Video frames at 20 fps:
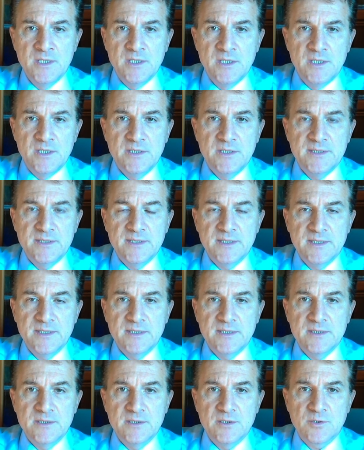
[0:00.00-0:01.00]
In
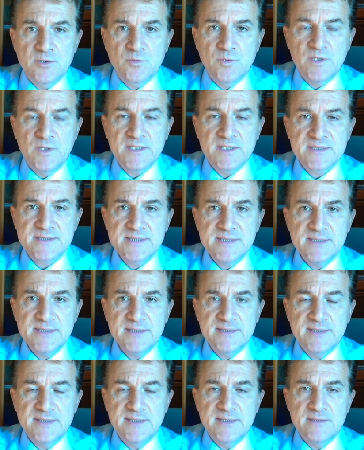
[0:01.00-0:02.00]
eh, quella
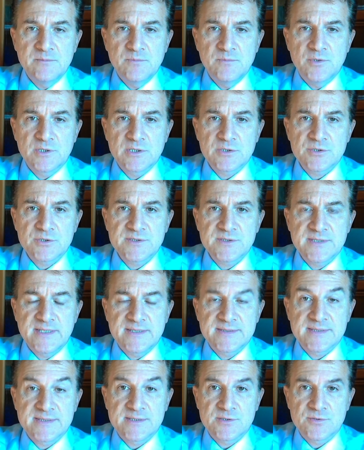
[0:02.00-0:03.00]
sede, in buona
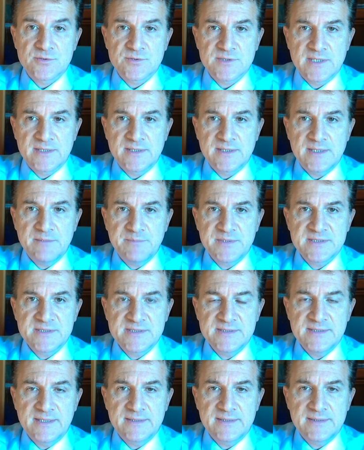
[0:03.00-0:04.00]
sostanza, sono state
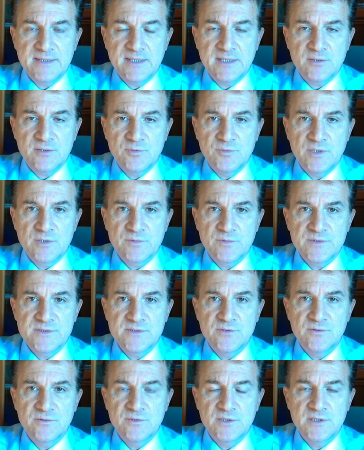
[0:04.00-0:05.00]
rappresentate alcune
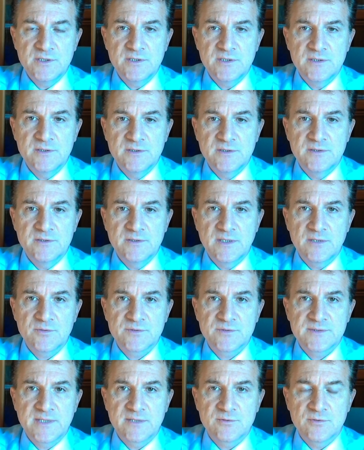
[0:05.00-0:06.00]
questioni eh, allo
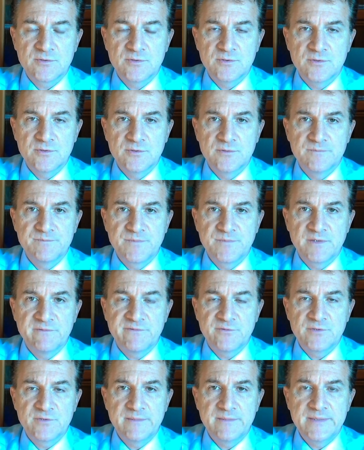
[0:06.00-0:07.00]
stato um,
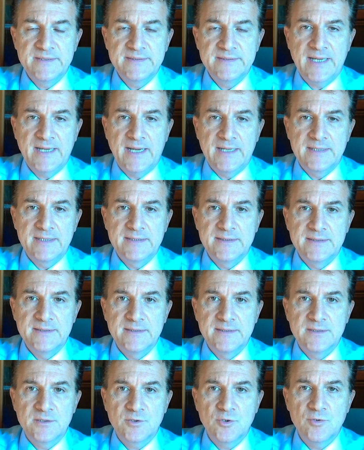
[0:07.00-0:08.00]

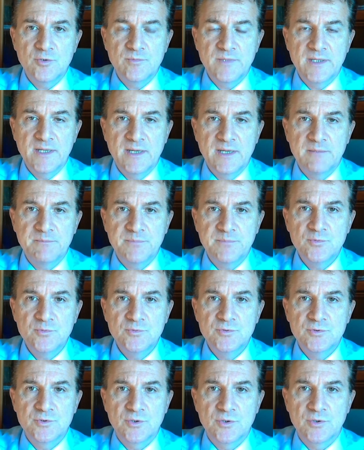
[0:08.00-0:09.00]
fondamentali, come
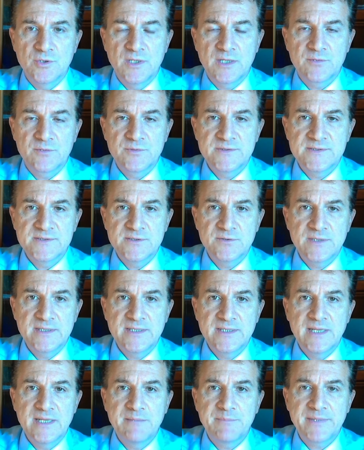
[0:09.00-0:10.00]
appunto la questione
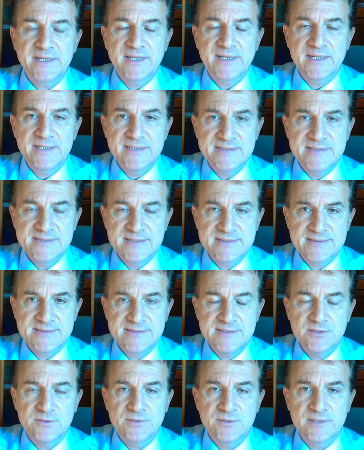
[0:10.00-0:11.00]
della
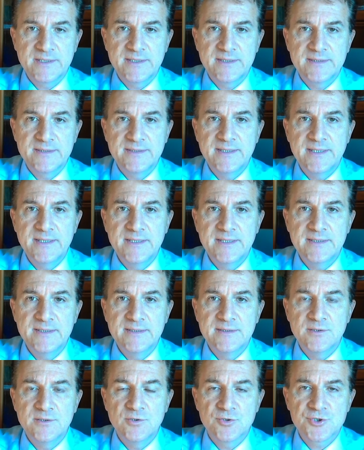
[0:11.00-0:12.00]
precarizzazione
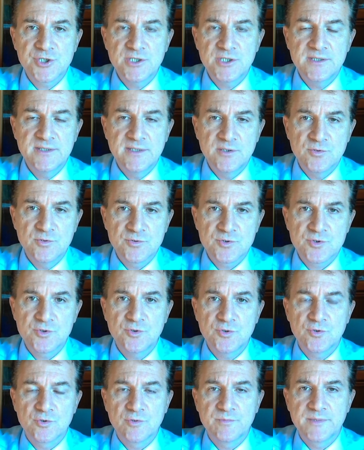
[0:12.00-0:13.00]
dei eh, docenti e non
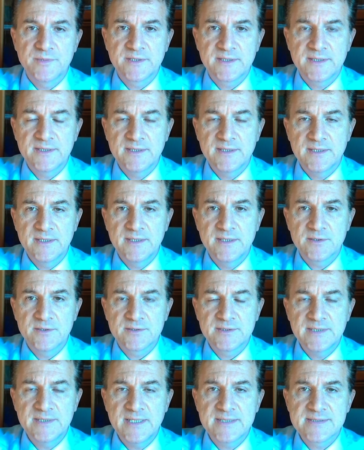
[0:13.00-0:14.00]
solo, perché le
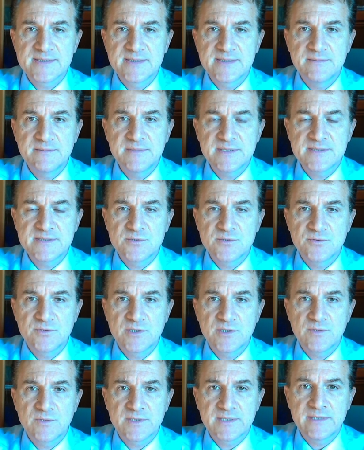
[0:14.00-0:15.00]
ordinanze di
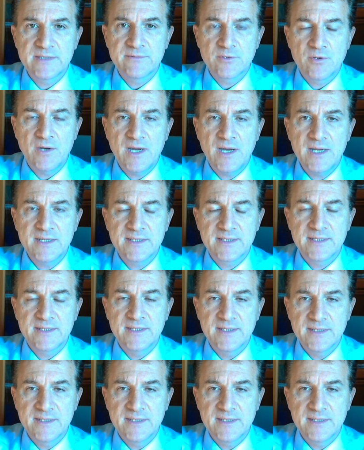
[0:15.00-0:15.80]
dimissione guardavano anche